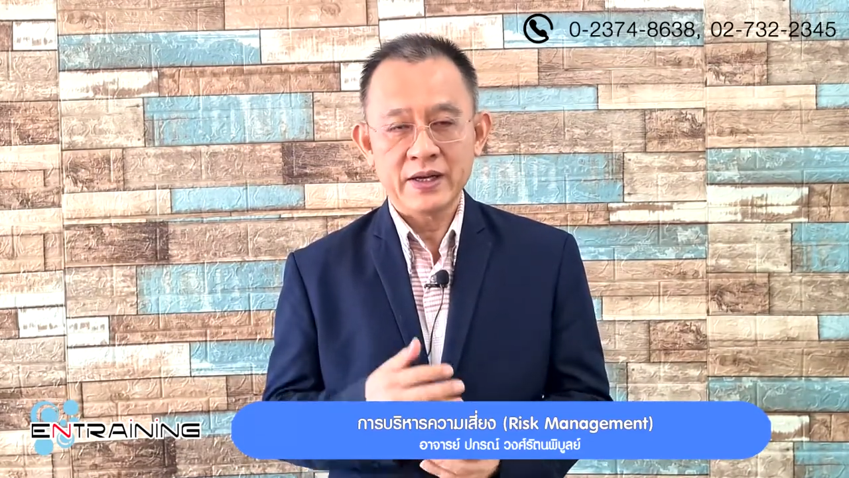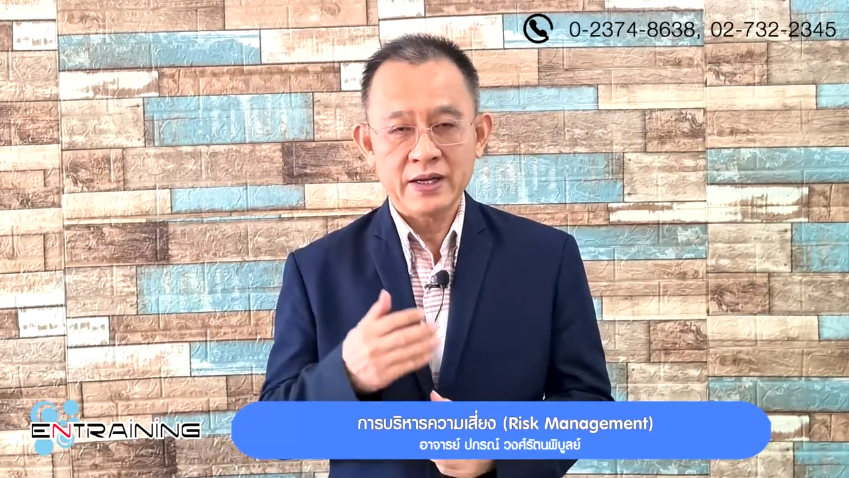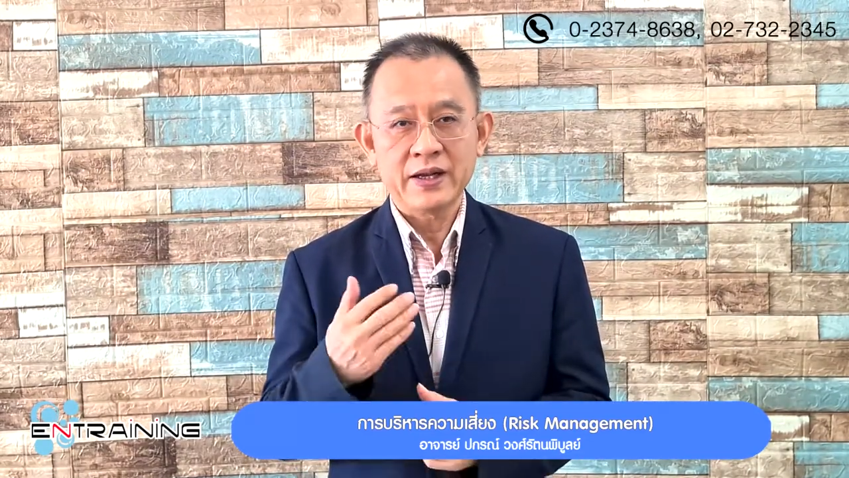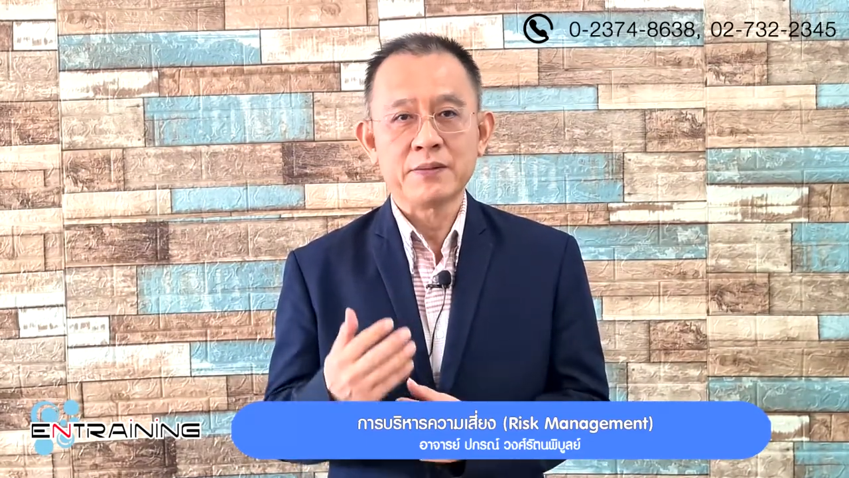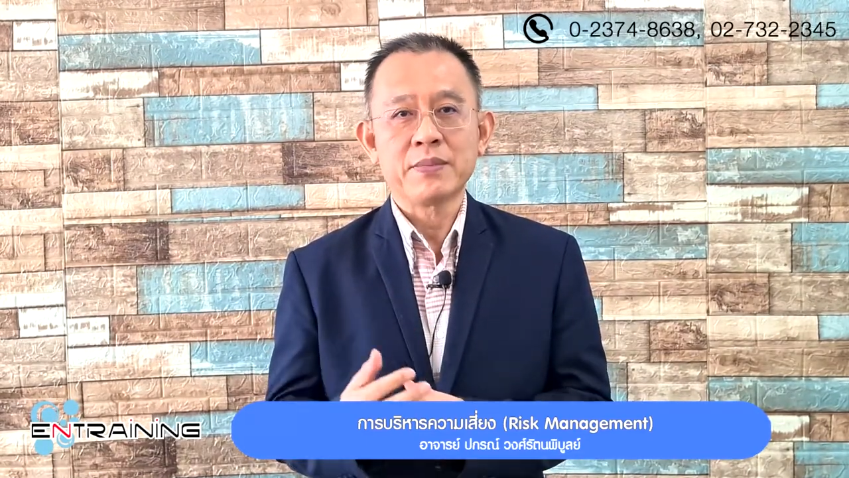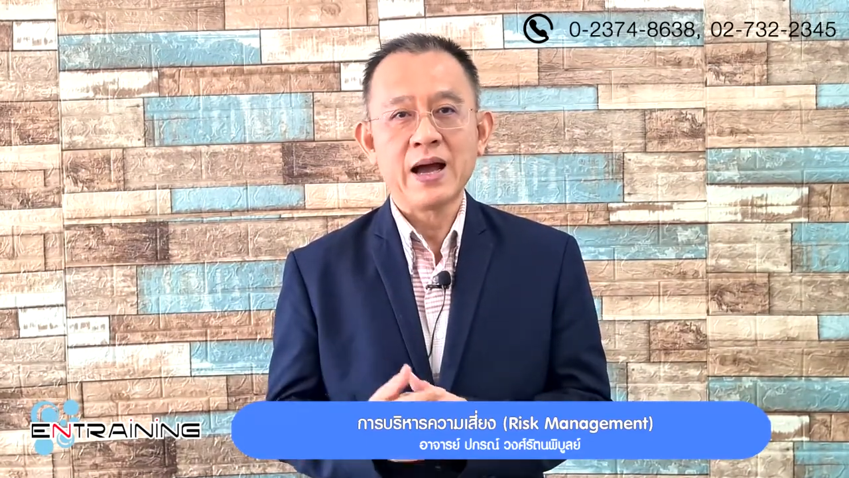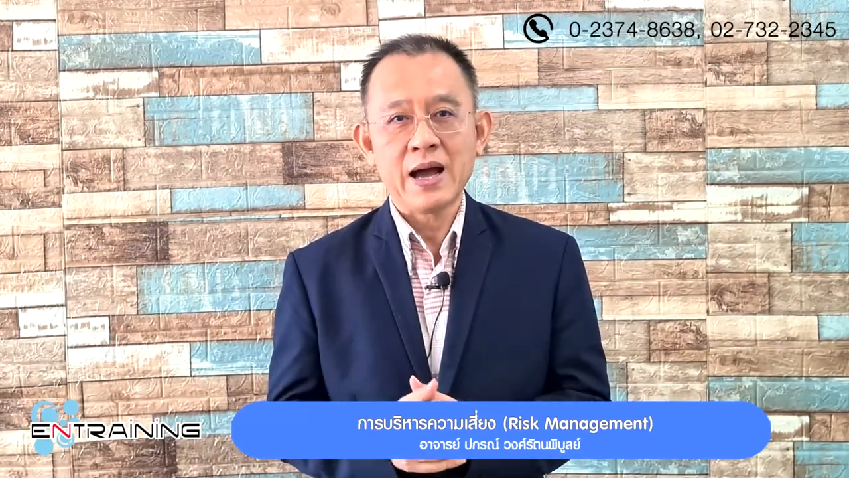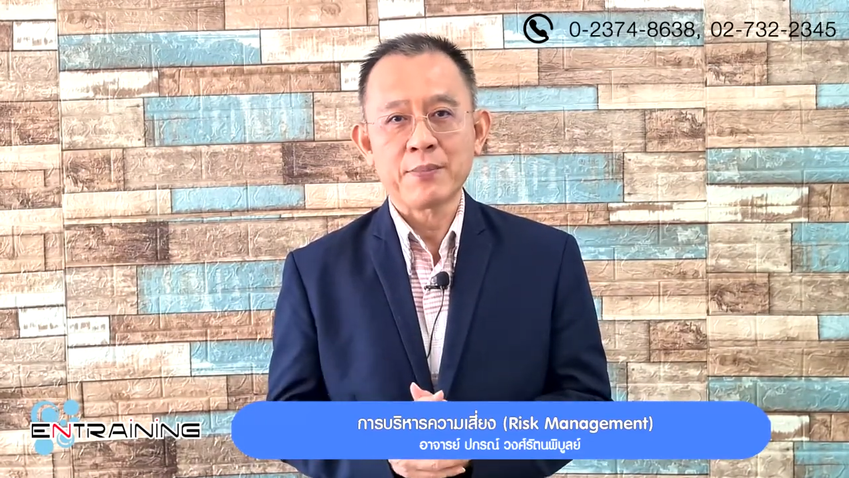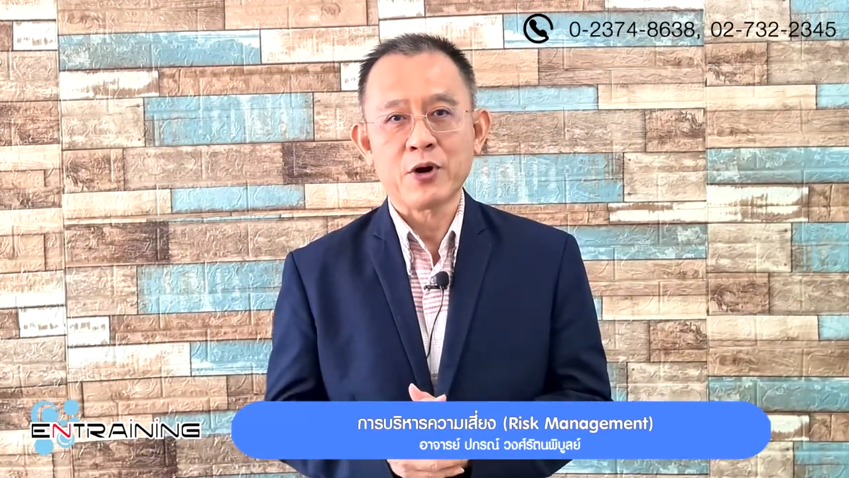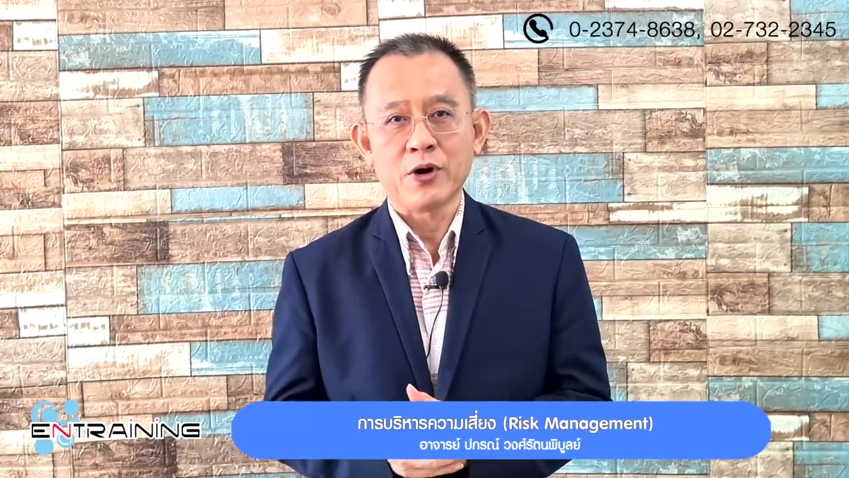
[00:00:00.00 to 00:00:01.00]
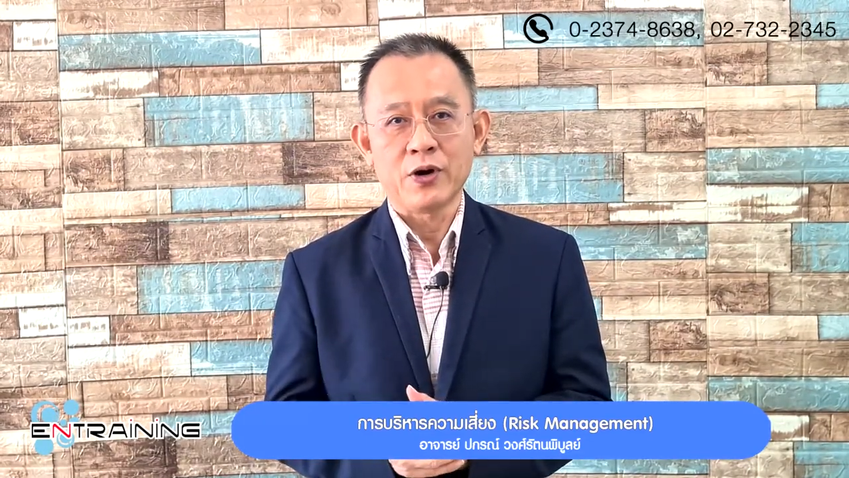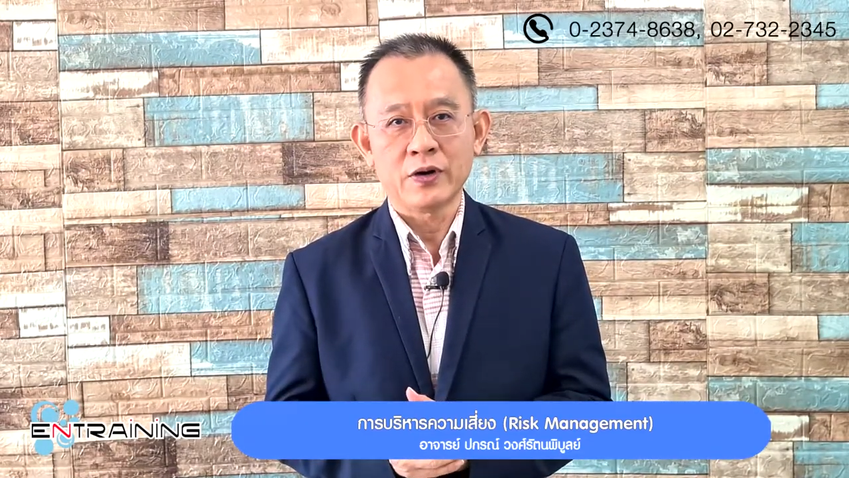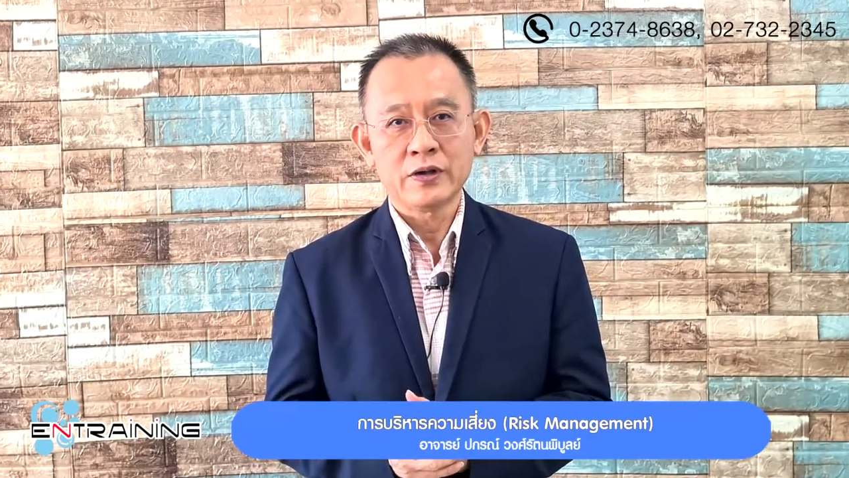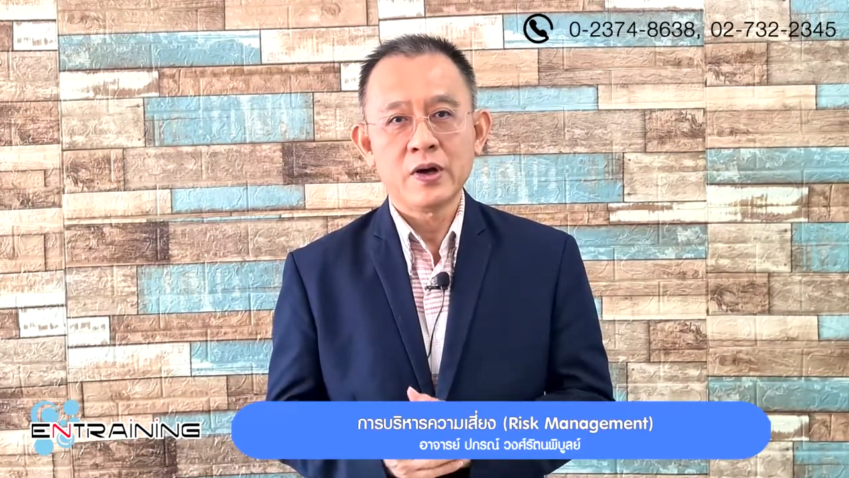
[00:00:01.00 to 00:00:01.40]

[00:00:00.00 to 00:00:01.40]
ท่านเห็นภาพของ